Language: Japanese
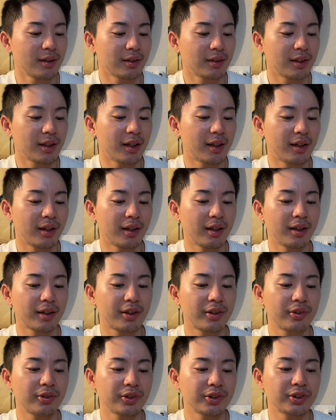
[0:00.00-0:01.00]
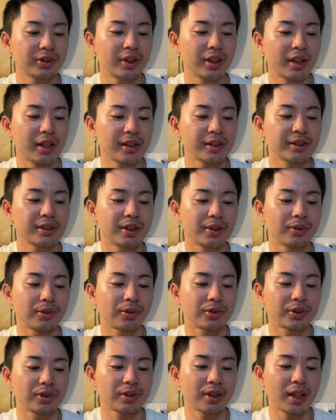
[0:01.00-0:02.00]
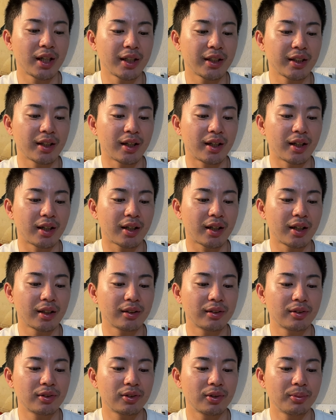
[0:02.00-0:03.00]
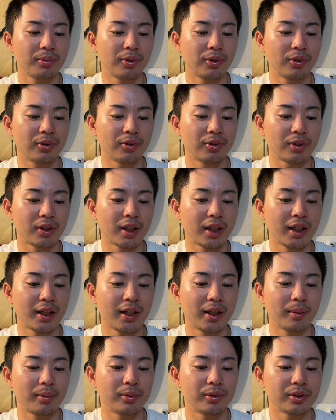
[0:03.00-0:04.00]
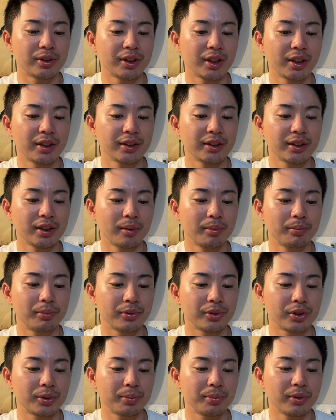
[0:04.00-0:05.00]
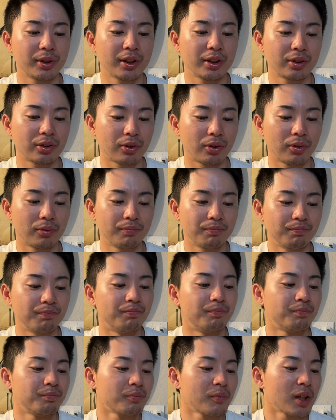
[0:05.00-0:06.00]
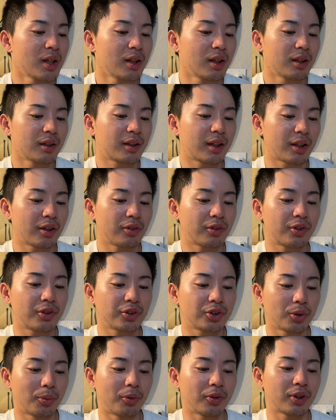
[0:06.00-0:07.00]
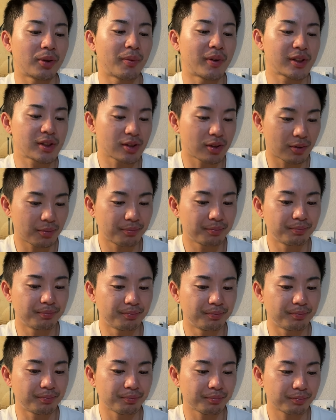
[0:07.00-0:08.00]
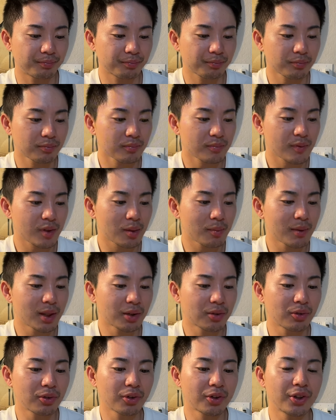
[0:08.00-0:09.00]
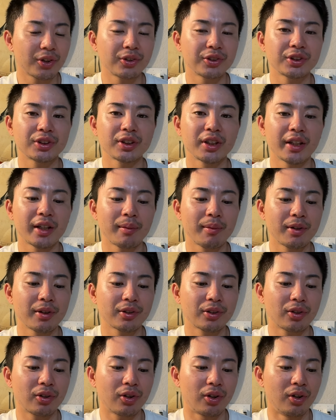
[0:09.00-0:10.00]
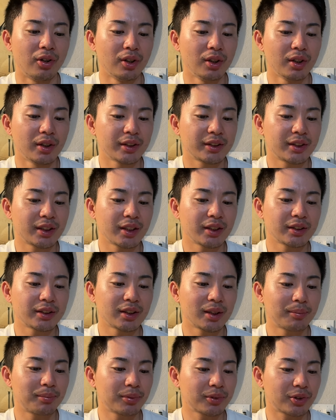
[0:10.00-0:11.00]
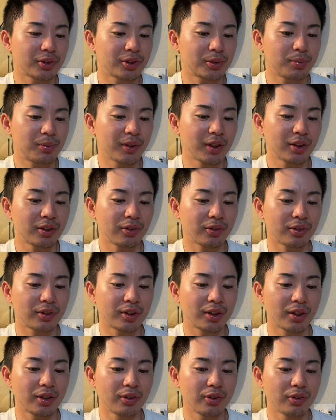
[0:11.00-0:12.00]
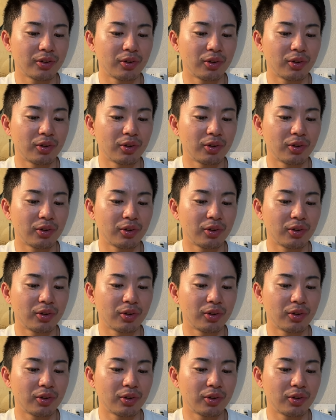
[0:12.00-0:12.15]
で、えー、球種に関して言うと、スライダー、カットボール、カーブ、チェンジアップ、スプリット、うん。っていう球種を持ってますと。うん。まあ、この球種だけ見ると、チェンジアップとスプリットっていう